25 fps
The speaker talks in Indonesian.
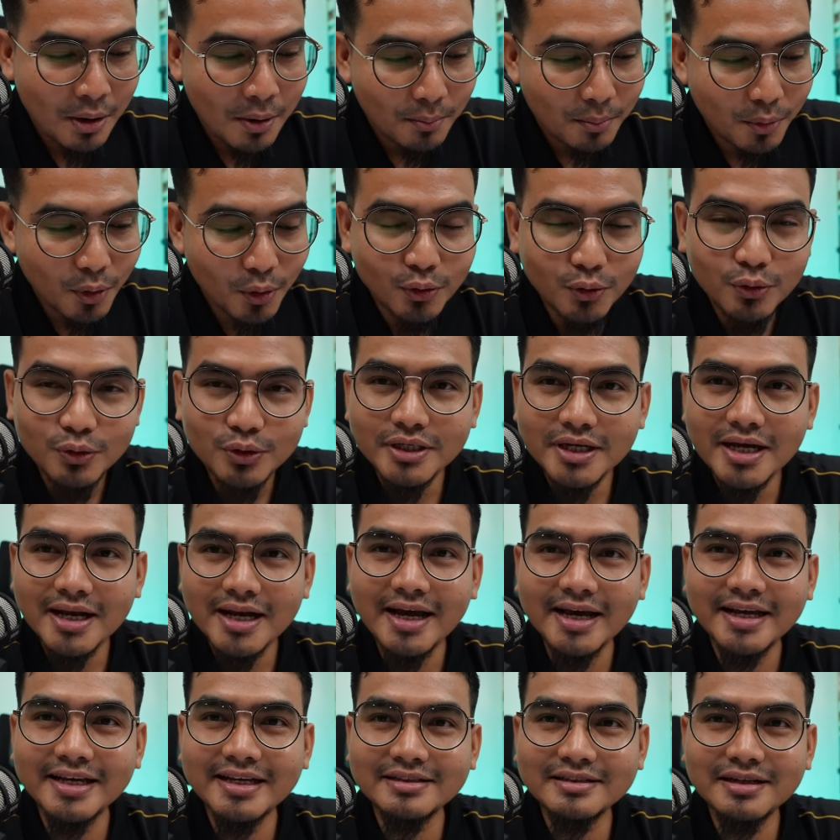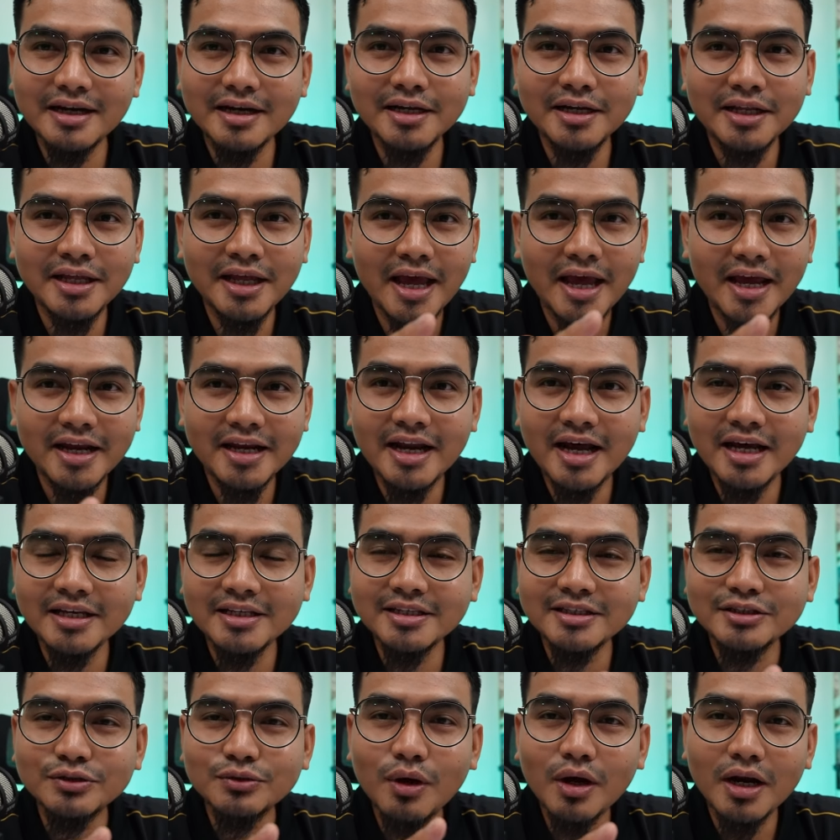produknya lagi trending
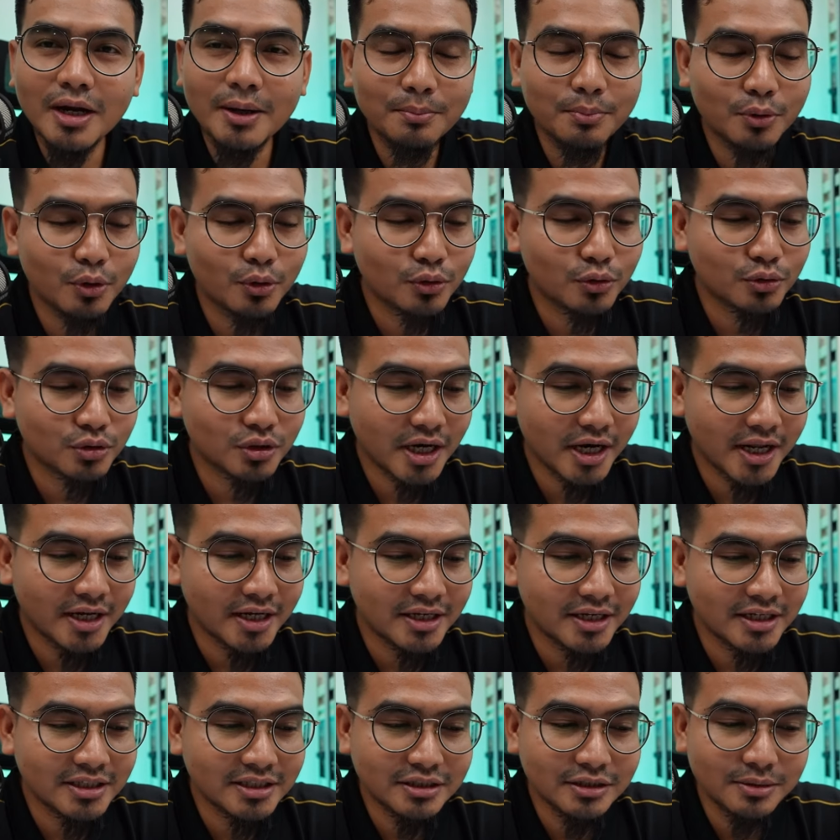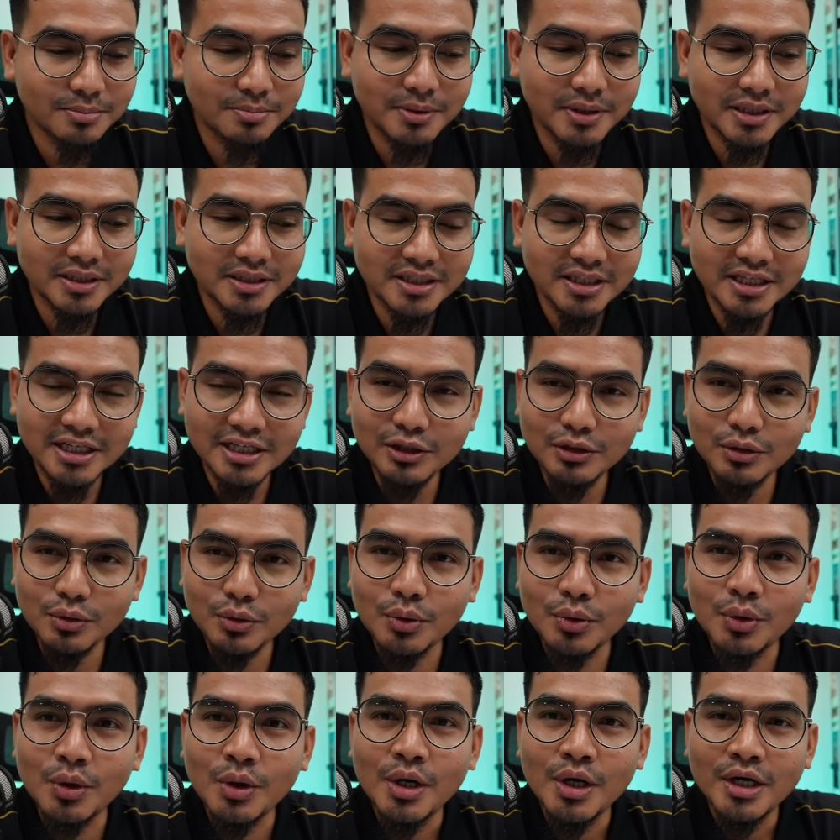enaknya jualan produk trending seperti
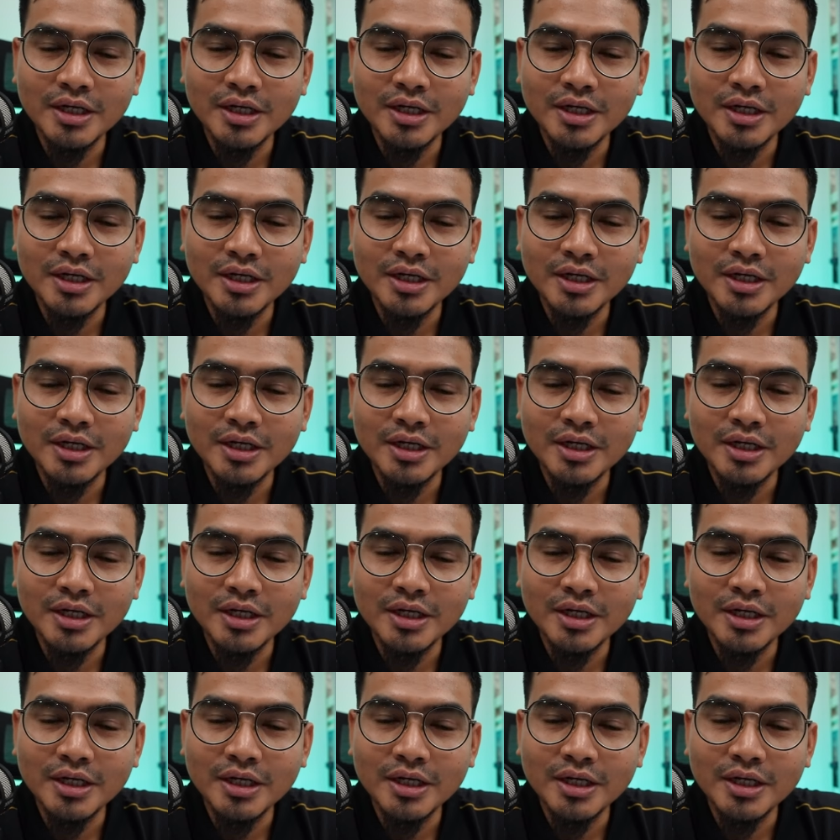itu